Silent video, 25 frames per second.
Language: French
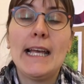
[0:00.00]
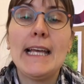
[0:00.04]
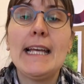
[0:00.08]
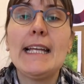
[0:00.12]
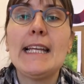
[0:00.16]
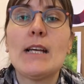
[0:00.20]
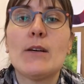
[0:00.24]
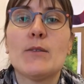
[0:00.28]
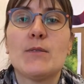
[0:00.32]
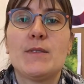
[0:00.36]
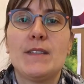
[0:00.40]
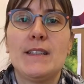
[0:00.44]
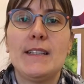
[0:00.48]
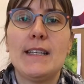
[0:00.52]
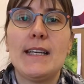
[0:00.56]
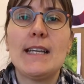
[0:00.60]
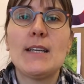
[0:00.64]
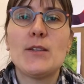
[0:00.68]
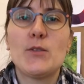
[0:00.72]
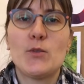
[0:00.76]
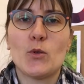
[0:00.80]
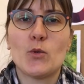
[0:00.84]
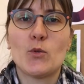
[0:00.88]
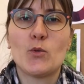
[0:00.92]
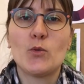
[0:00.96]
et Il y a aussi
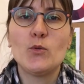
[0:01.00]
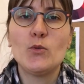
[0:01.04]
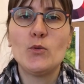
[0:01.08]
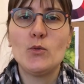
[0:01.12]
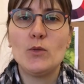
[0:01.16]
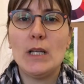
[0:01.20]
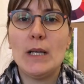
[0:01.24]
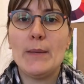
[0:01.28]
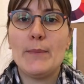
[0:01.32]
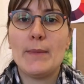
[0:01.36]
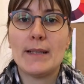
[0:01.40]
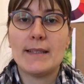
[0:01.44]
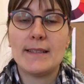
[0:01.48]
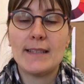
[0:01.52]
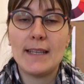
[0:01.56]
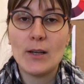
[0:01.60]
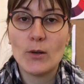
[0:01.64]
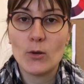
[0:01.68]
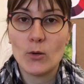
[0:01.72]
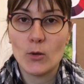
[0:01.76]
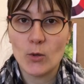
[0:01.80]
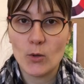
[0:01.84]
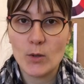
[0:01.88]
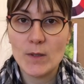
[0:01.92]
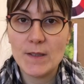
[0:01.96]
et surtout les
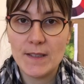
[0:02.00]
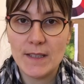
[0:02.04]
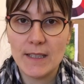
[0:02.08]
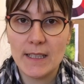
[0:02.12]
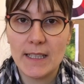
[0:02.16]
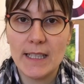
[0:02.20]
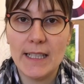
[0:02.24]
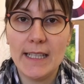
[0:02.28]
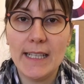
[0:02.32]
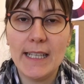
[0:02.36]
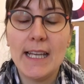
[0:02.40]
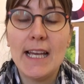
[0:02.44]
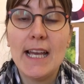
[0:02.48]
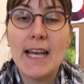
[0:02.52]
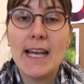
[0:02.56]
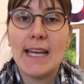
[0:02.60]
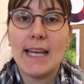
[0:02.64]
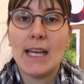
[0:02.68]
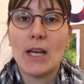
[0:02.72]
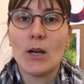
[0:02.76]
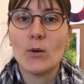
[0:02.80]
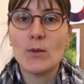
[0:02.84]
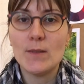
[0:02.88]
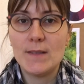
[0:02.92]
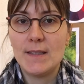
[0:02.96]
matières recyclées
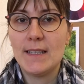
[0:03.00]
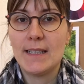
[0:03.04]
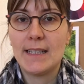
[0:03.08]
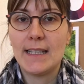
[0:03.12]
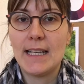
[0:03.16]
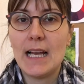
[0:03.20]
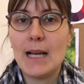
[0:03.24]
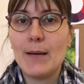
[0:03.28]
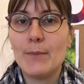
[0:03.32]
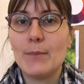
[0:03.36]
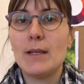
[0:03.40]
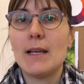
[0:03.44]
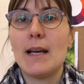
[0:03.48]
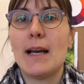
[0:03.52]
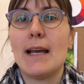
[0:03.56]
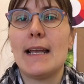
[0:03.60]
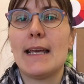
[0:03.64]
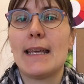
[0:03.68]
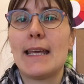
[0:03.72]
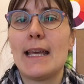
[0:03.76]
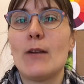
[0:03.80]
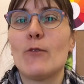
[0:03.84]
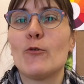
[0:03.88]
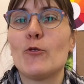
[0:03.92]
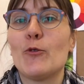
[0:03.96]
et recyclables à
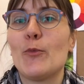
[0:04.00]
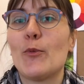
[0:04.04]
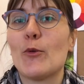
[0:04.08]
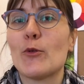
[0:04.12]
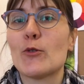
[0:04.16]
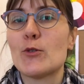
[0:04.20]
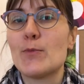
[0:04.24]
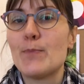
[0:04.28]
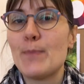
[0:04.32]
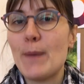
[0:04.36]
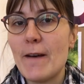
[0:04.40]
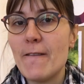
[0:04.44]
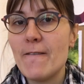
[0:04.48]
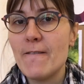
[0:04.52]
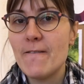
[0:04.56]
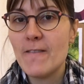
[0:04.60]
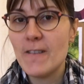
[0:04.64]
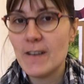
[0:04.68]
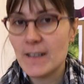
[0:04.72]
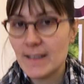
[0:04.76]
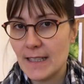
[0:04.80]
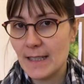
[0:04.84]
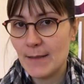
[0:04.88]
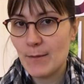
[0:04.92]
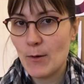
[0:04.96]
laquelle on ne pense pas
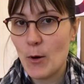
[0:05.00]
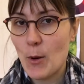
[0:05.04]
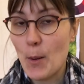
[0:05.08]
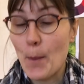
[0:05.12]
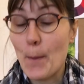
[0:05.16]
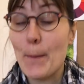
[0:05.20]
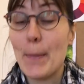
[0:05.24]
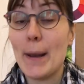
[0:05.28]
forcément.